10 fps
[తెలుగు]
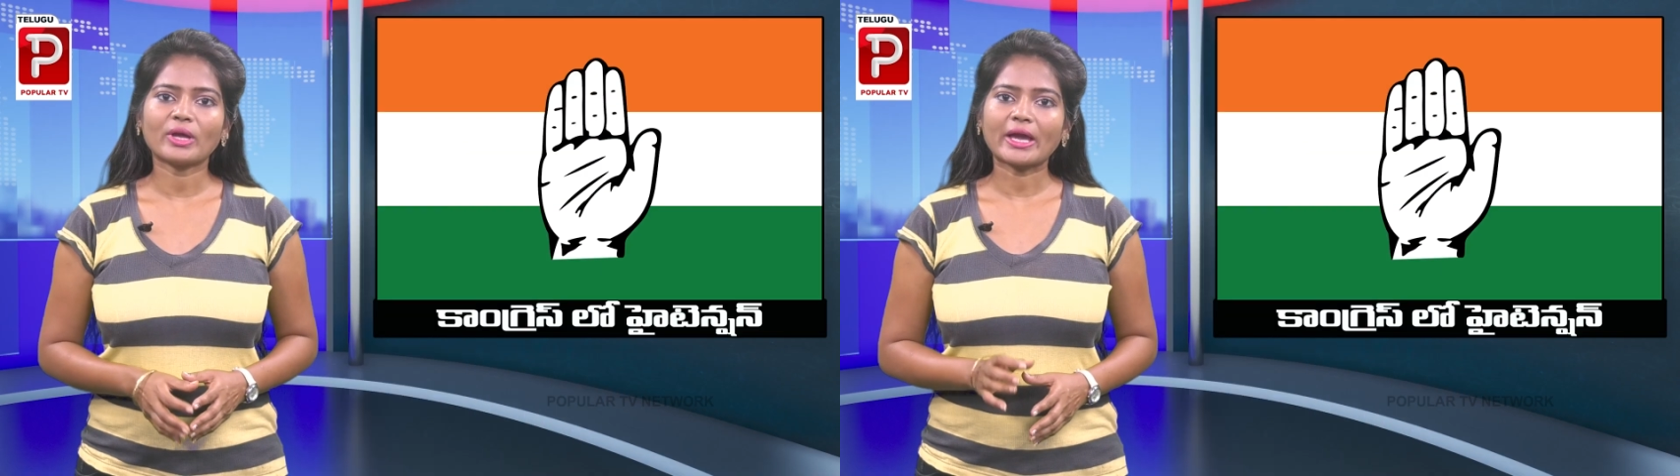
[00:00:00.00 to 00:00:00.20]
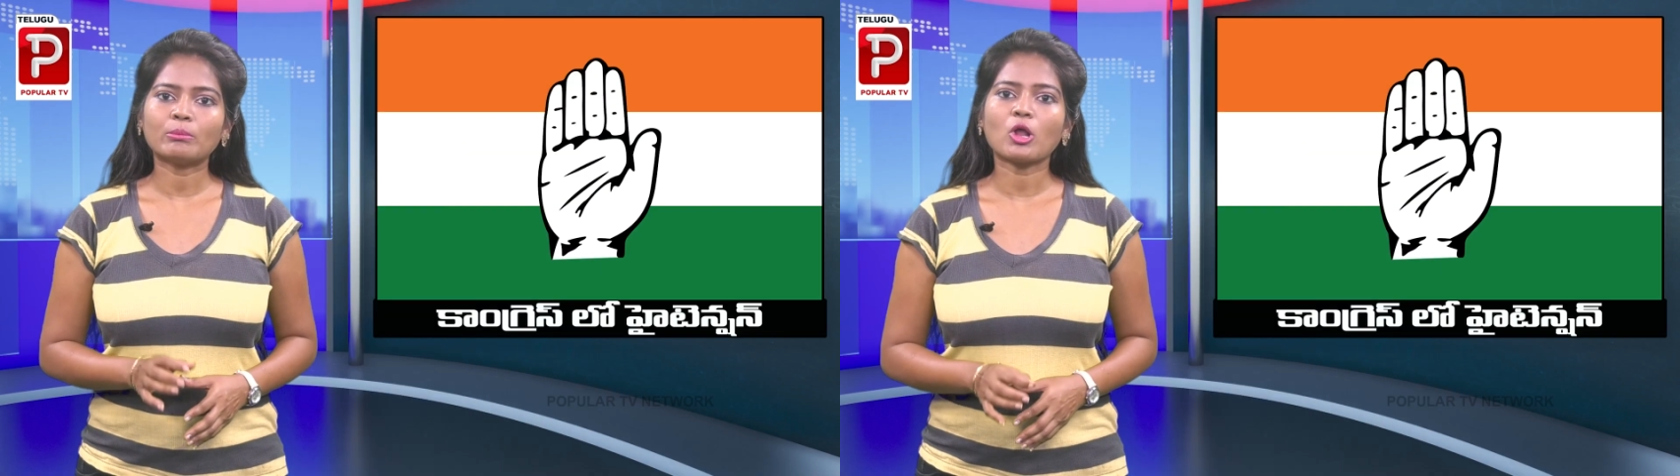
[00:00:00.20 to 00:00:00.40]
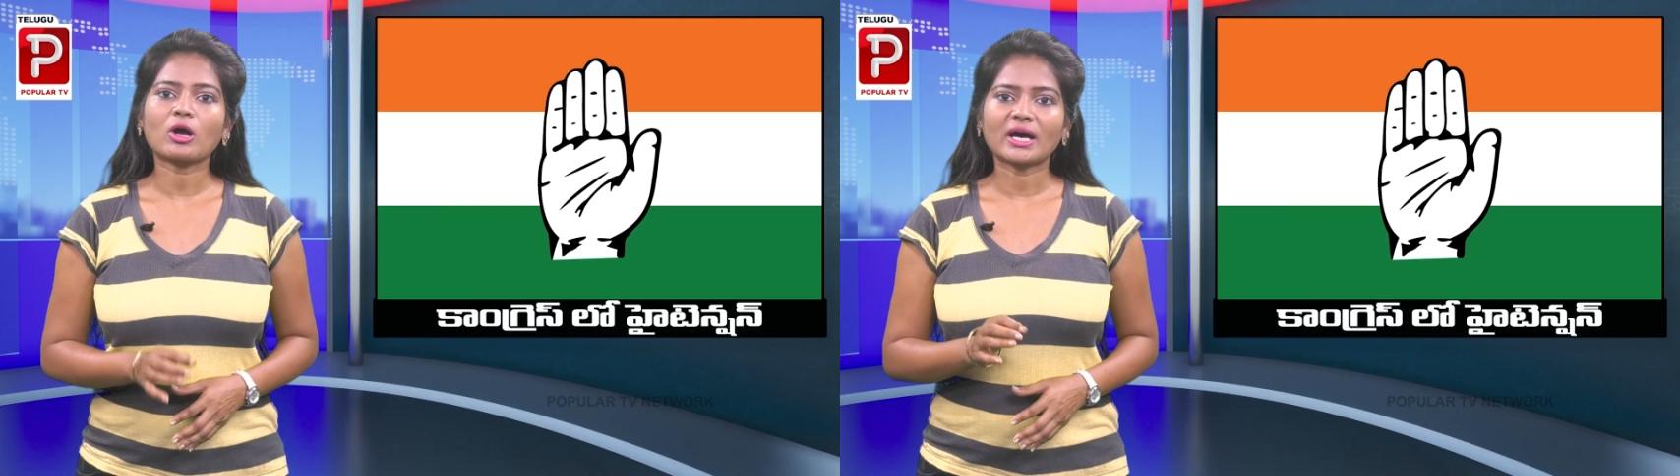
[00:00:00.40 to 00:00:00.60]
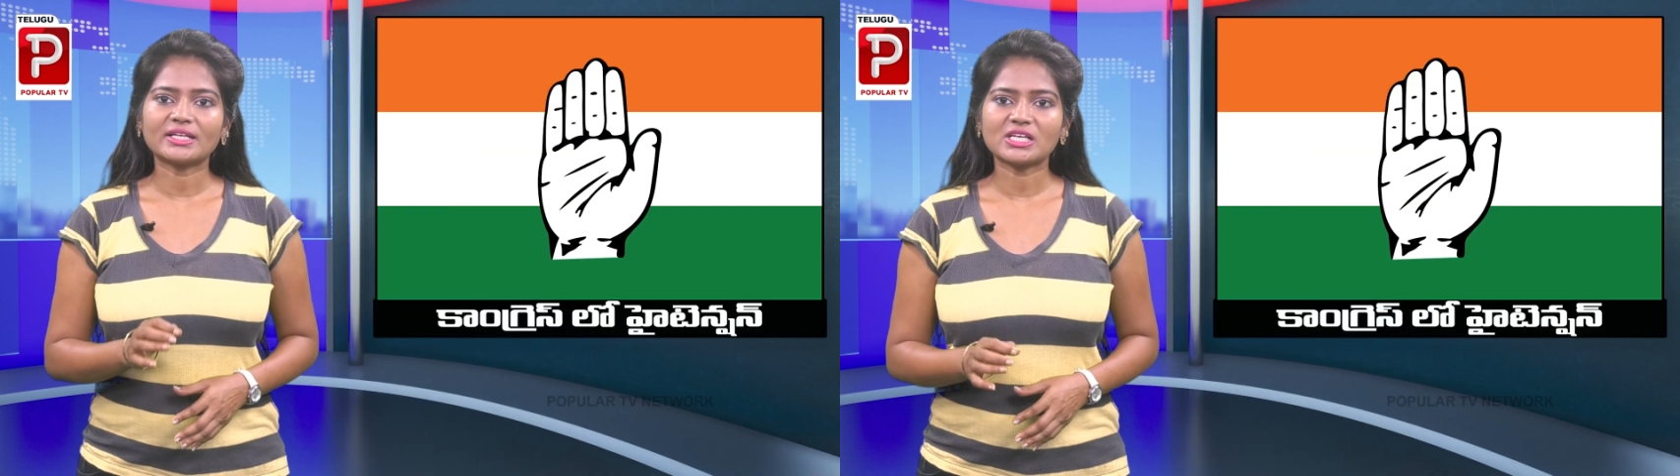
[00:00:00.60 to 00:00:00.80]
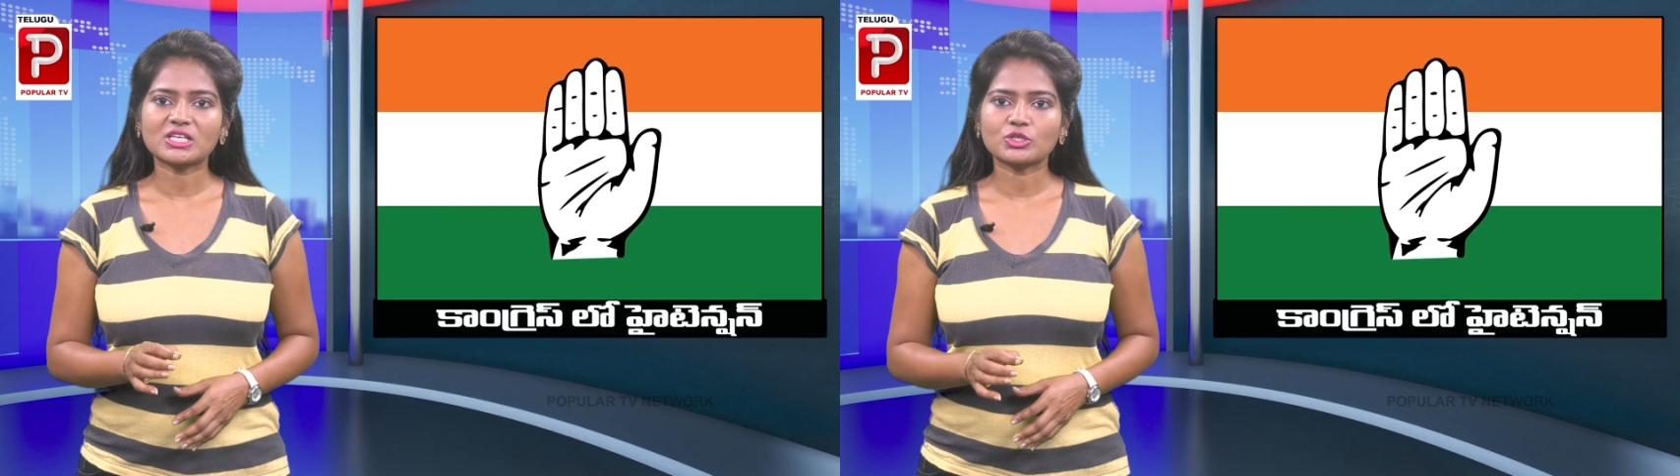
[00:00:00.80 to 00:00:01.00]
ను ఏ బ్లాక్
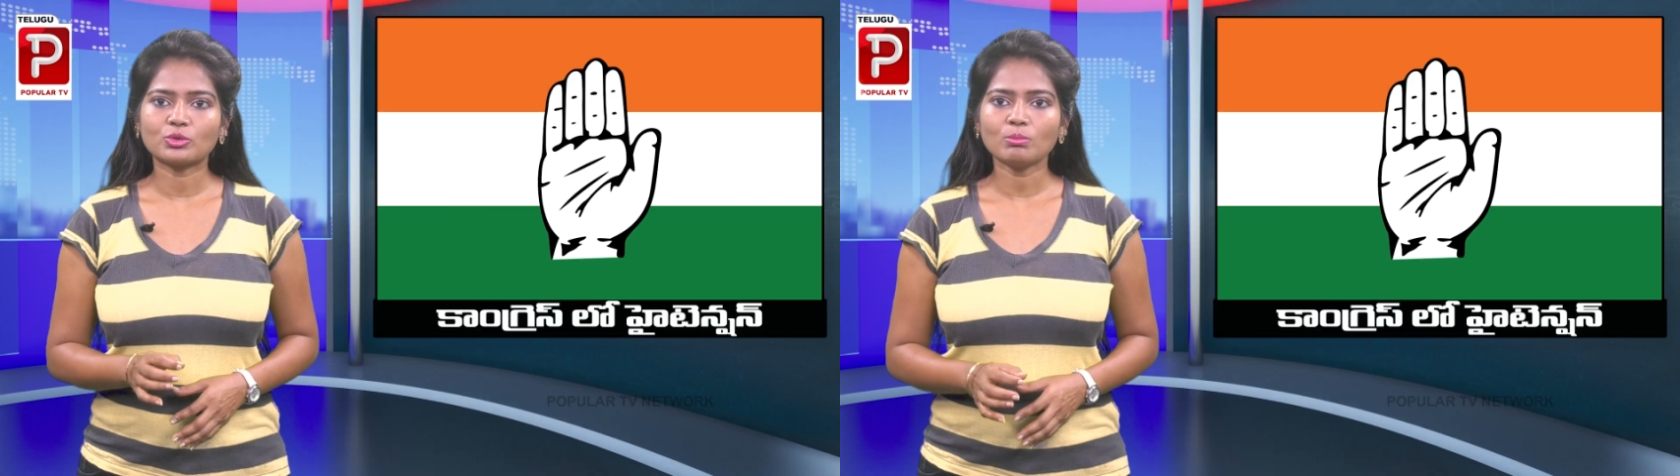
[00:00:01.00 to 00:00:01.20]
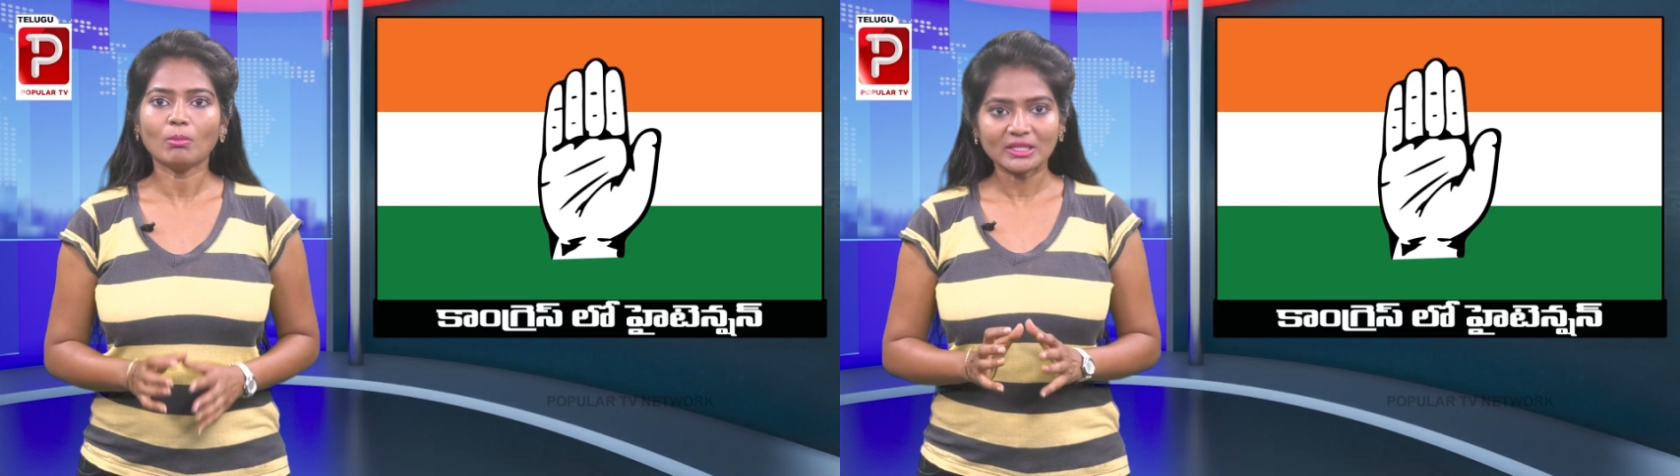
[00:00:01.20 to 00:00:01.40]
అధ్యక్షుడు